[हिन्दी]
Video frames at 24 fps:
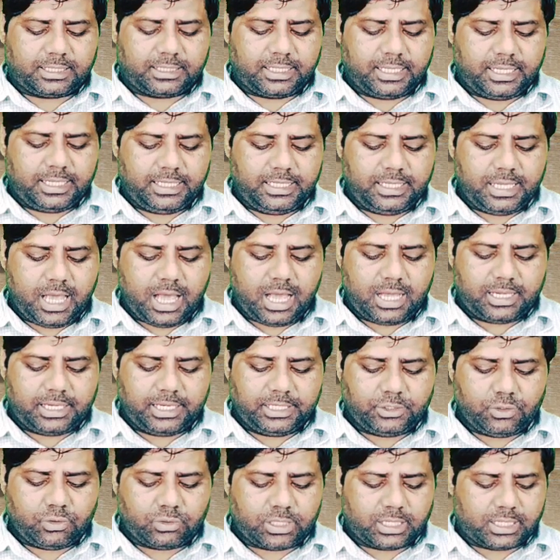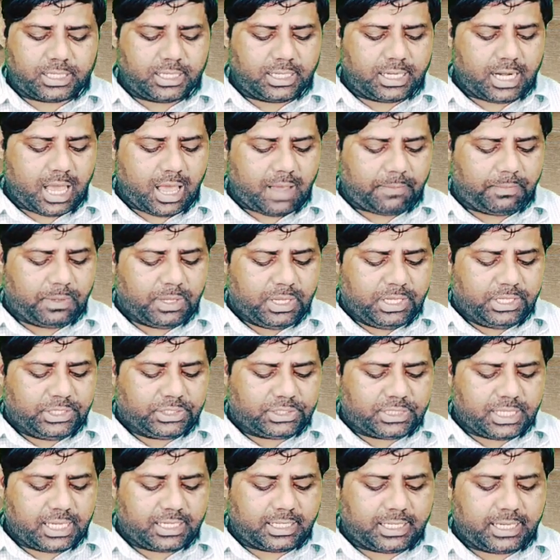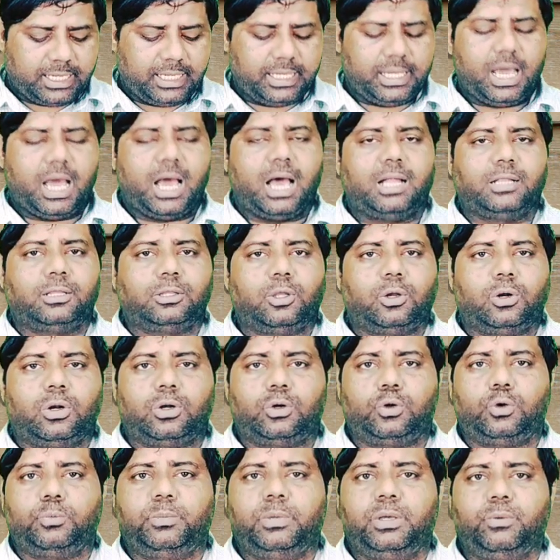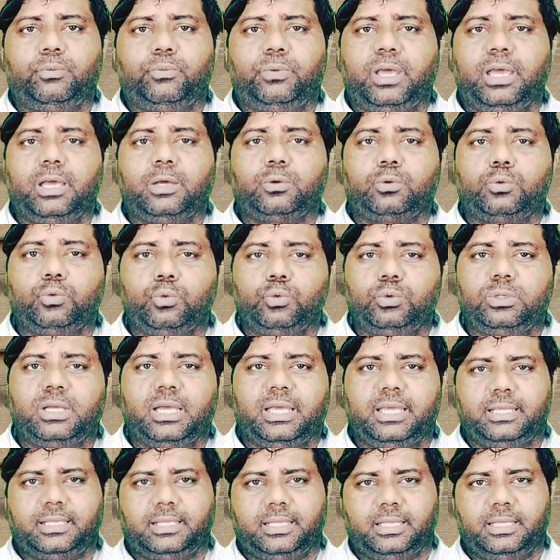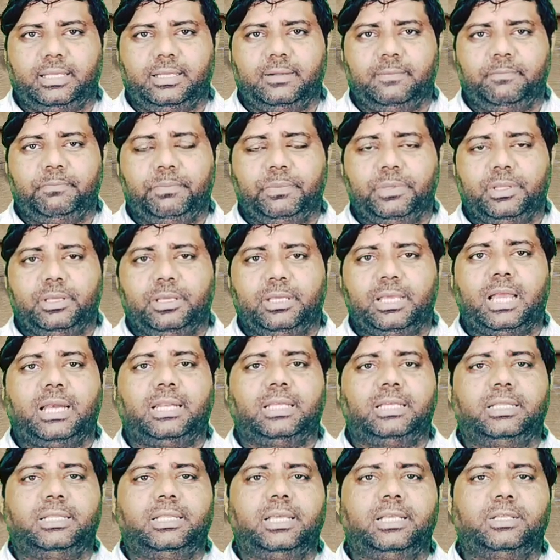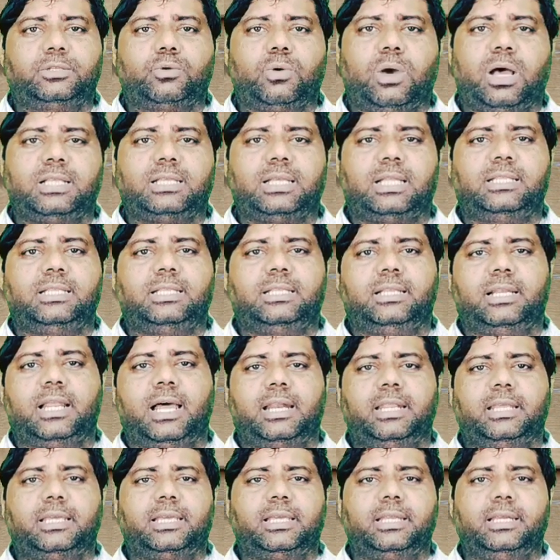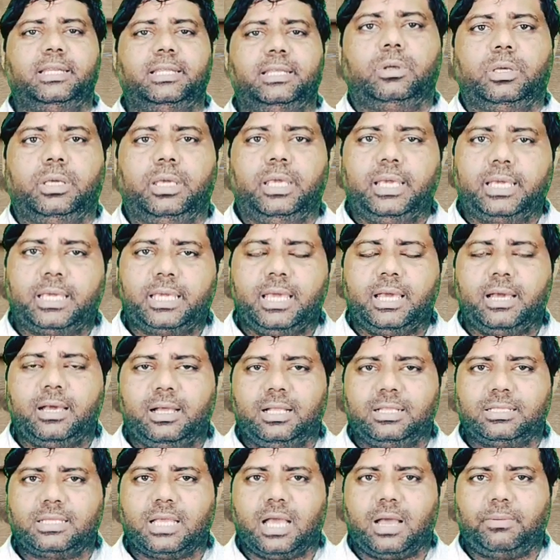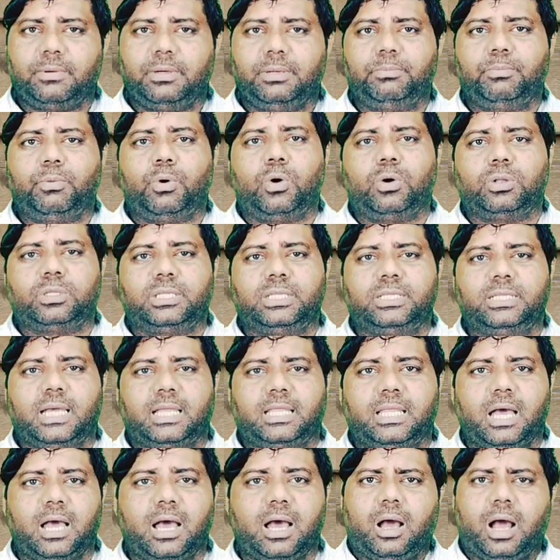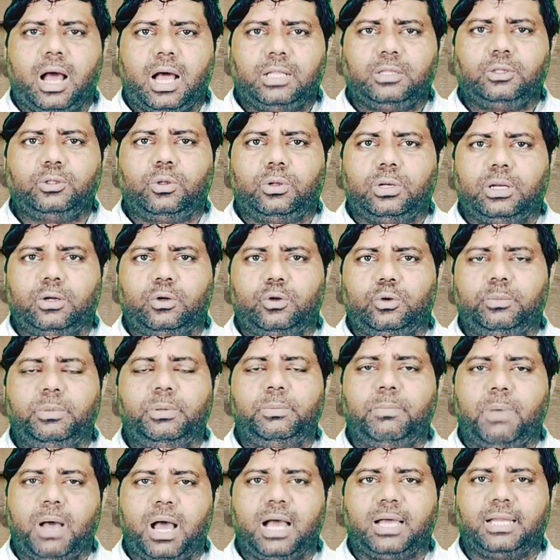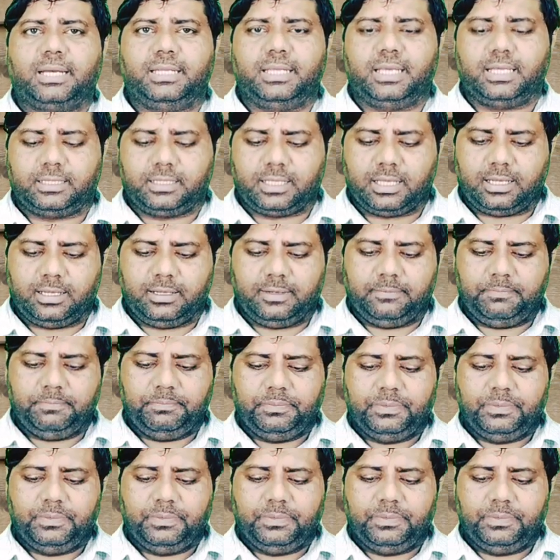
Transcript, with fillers: करते ही अंग्रेज़ों के खिलाफ चल रहे आंदोलनों में वह कूद गए थे यानी कि देश को आज़ादी दिलाने के लिए ए के हंगल साहब ने बहुत ही ज़्यादा आंदोलनों में भाग लिया था